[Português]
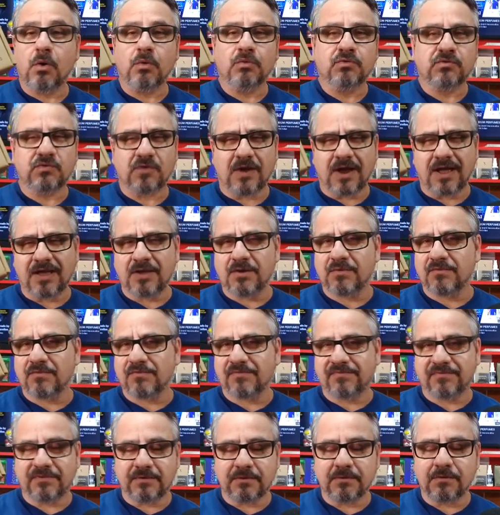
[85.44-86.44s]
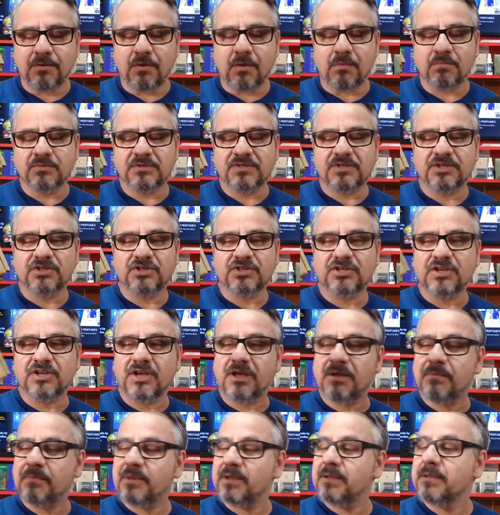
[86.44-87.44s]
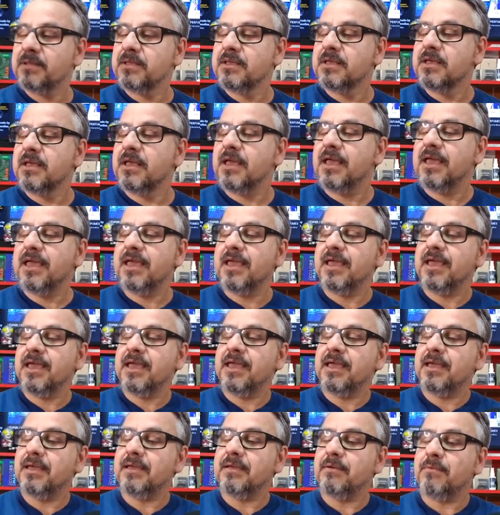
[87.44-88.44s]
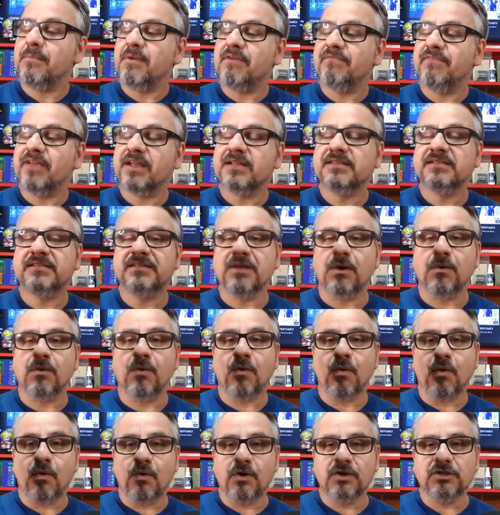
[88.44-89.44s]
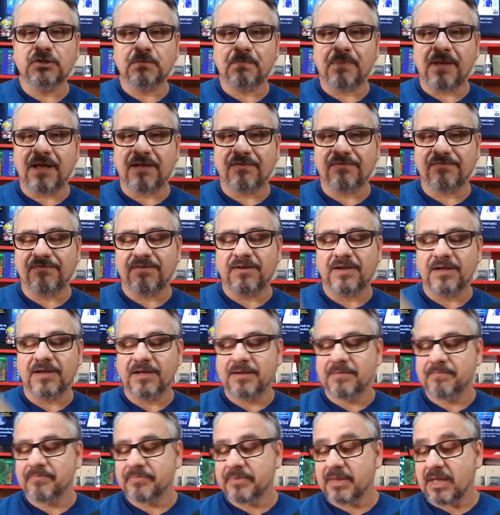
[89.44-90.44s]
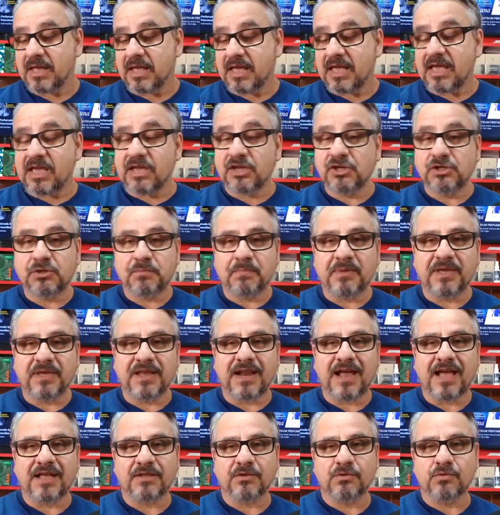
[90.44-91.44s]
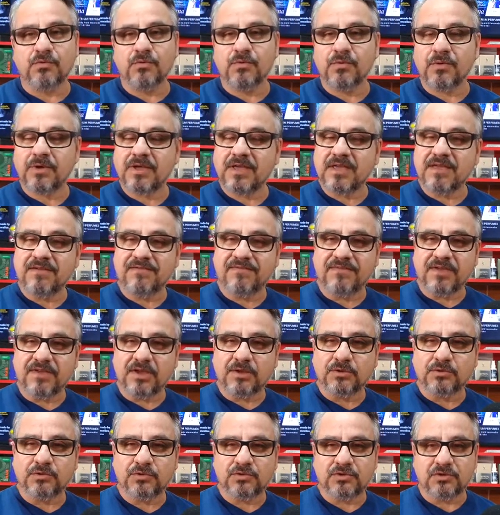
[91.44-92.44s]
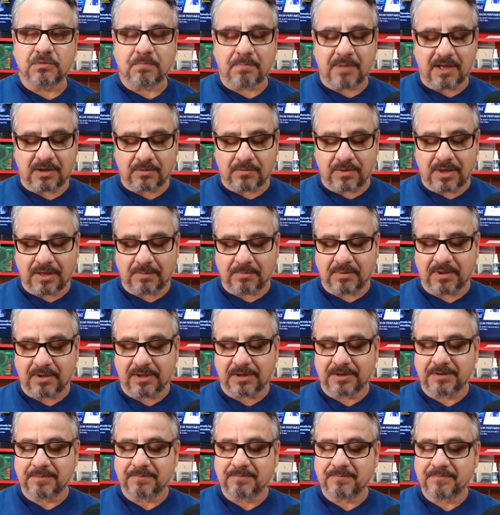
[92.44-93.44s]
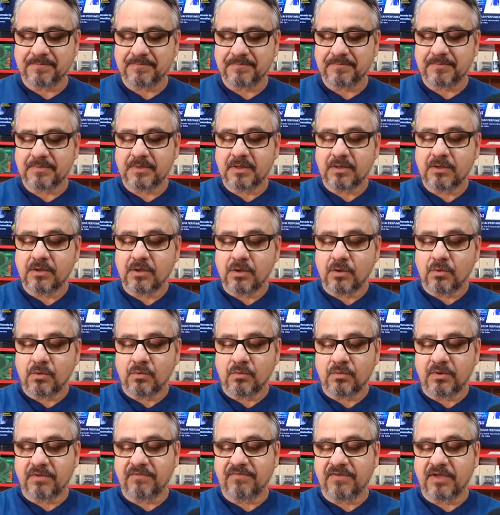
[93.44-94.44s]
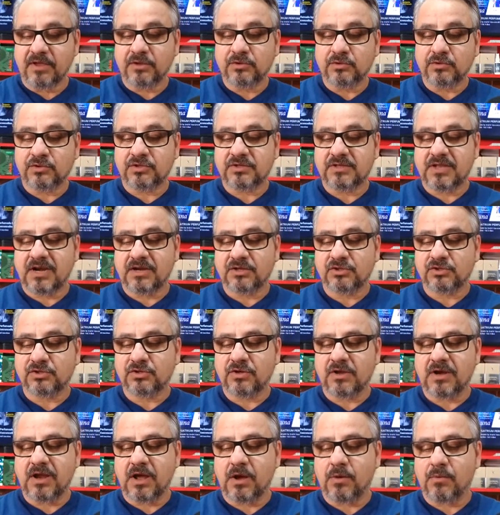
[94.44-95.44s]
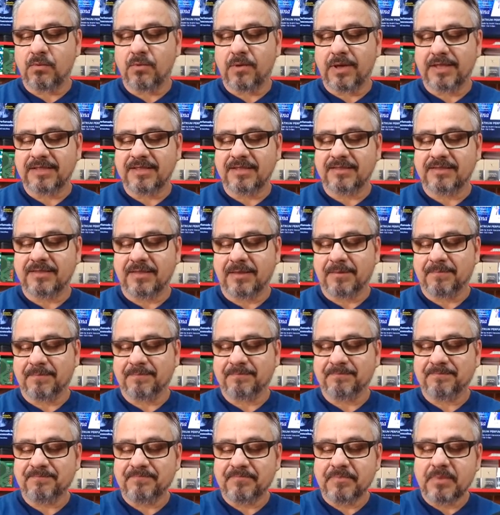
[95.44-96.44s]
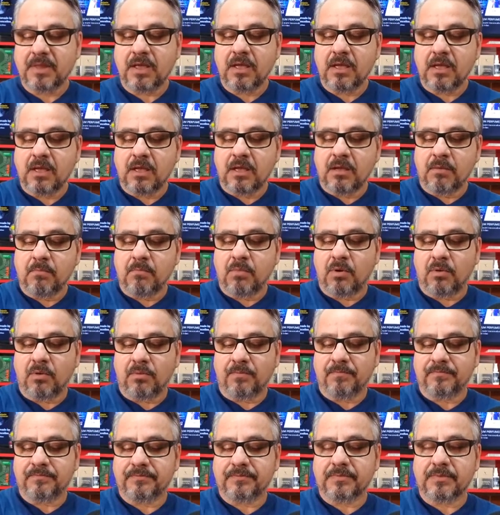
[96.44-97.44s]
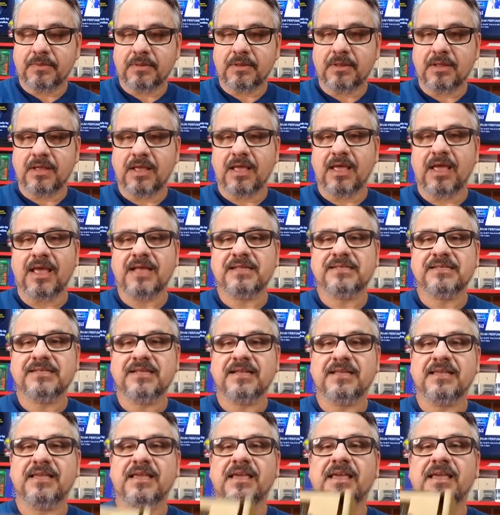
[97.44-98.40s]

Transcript: ou Triumph, como se chama, é uma versão eau de parfum inspirado no Invictus de Paco Rabanne o Invictus tradicional, o EDT. Bom, essa